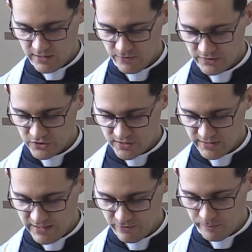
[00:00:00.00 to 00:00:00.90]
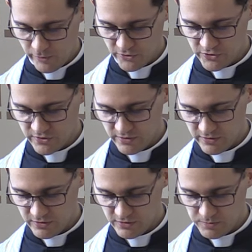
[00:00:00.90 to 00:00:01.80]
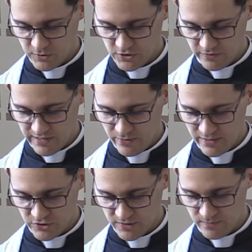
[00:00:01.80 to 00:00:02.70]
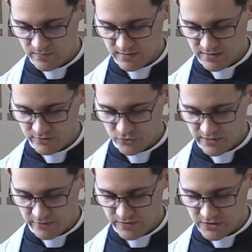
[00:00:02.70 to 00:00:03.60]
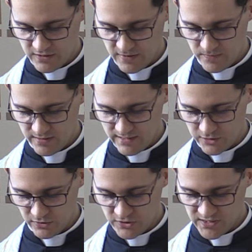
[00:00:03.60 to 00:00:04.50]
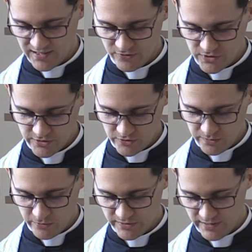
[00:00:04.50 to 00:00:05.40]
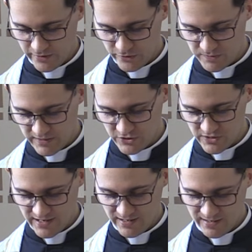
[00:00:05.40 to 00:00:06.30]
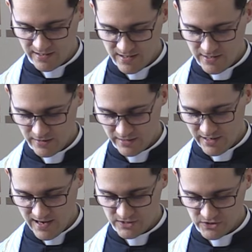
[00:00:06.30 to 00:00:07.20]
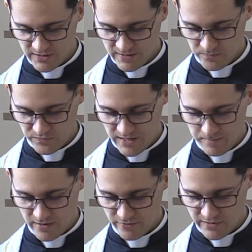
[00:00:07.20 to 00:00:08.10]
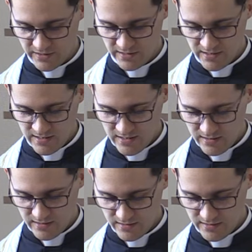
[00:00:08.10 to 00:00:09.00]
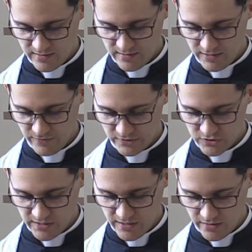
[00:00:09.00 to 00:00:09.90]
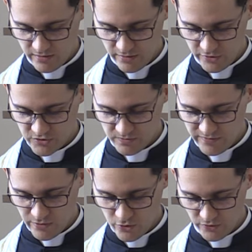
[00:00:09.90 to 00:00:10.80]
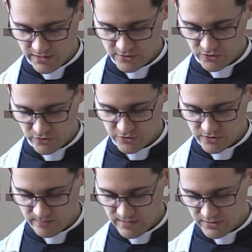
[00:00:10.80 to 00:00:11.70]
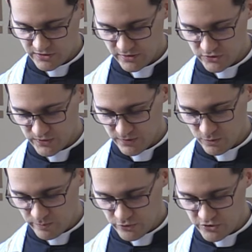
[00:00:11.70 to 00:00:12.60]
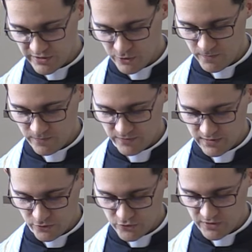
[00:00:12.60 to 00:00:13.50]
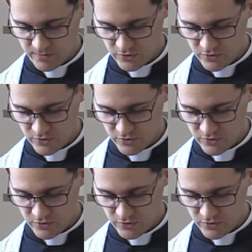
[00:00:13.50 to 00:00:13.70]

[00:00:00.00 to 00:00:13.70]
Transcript: i faktycznie nie wprost sprzeciwiała się e, tutaj wierze katolickiej, ale wszystko było tak rozmiękczane, niejasne, niepewne e, i faktycznie rozmywał konieczność, ale z jednej strony dopuszczał wiele różnych